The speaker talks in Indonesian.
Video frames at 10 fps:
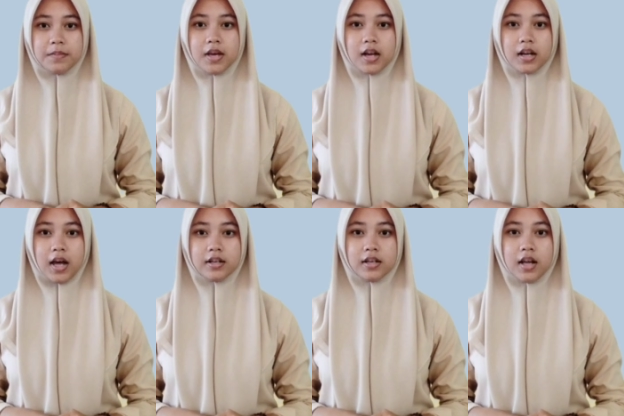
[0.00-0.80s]

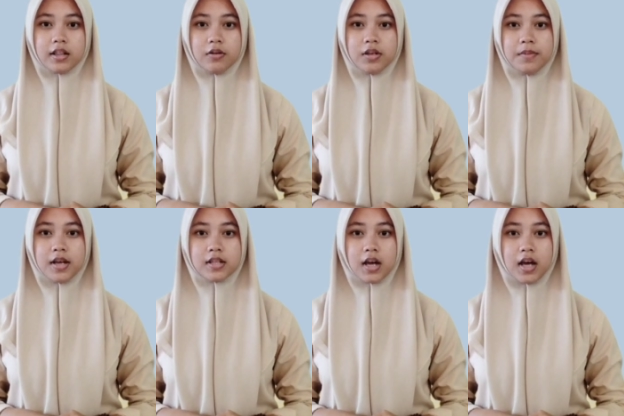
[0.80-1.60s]
dibiarkan atau
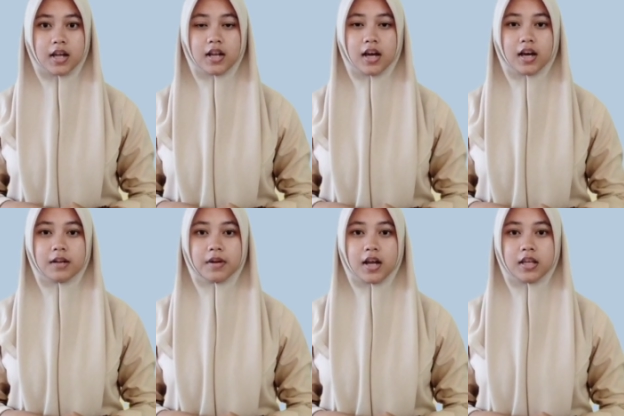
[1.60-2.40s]
dibiasakan
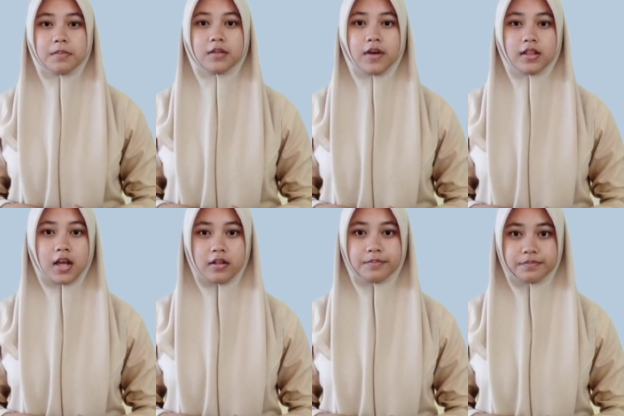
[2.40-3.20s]
akan berakibat
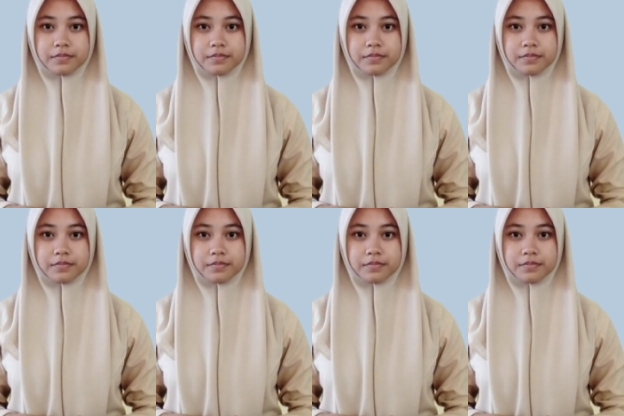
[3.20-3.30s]
fatal.